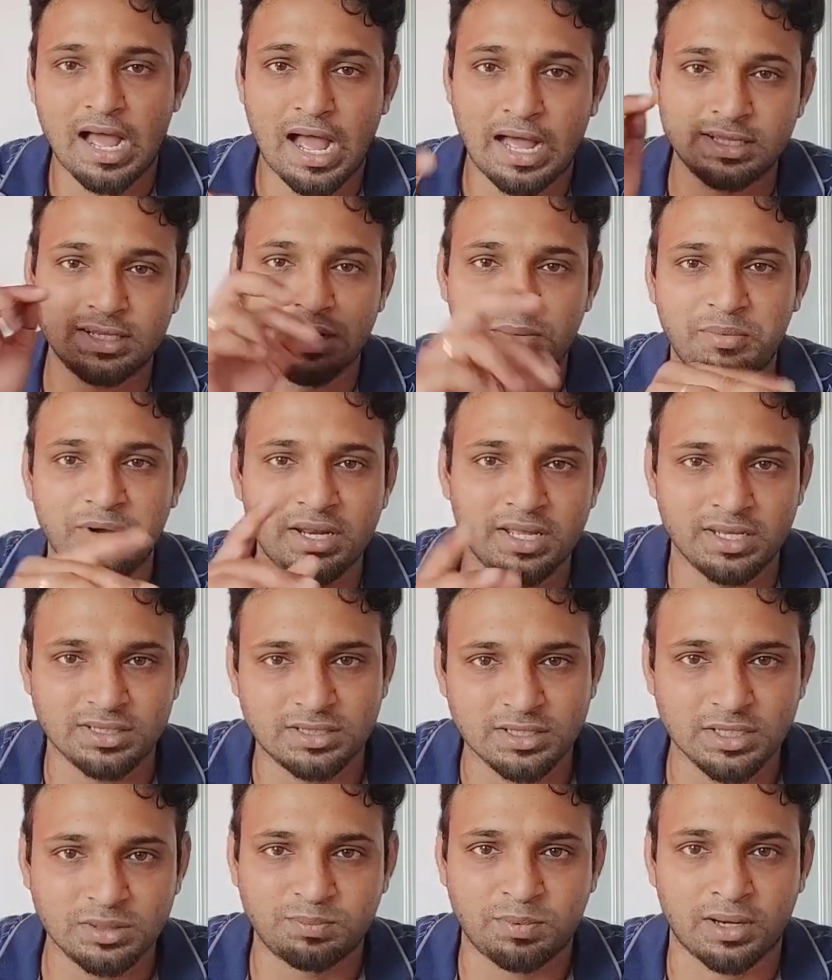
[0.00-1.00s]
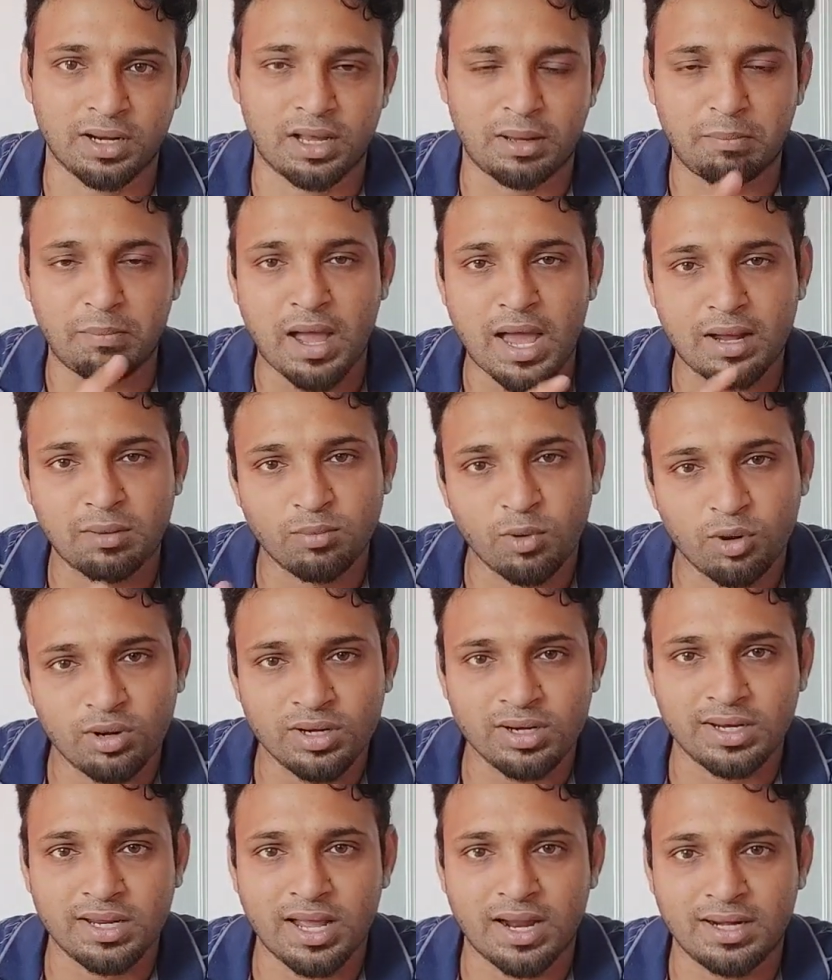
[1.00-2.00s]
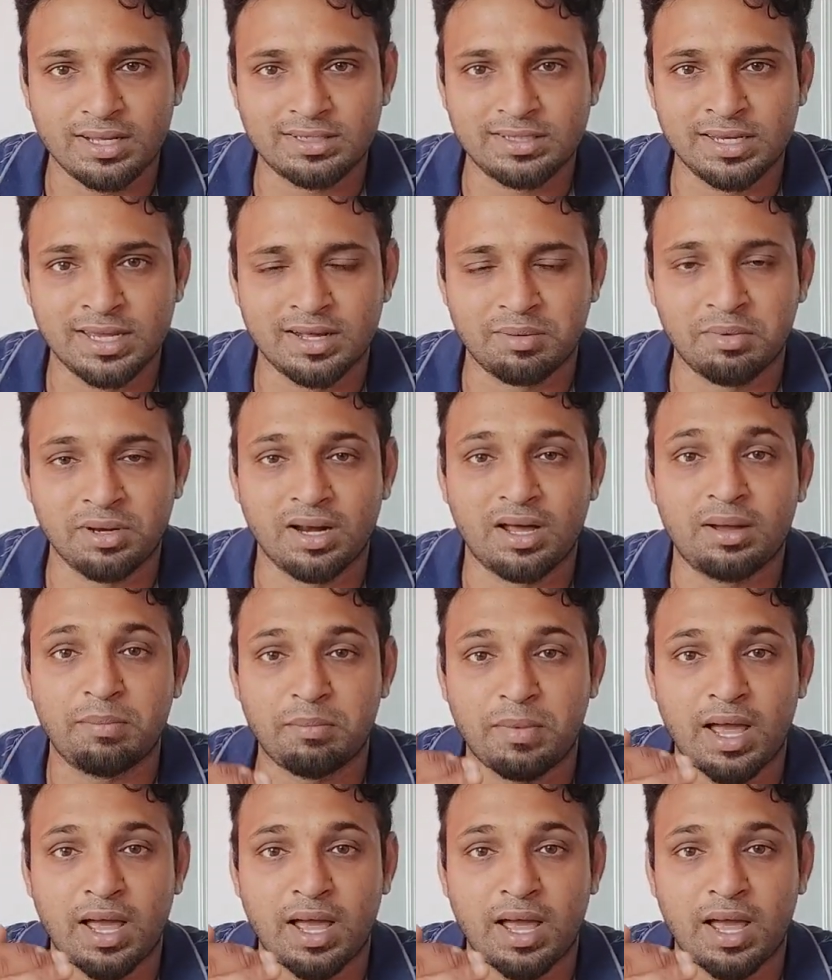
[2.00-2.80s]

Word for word: அதில் போய் நீங்கள் சர்ச் பண்ணலாம் மேக் புக்கு நீங்கள் அடிச்சிங்க அப்படின்னா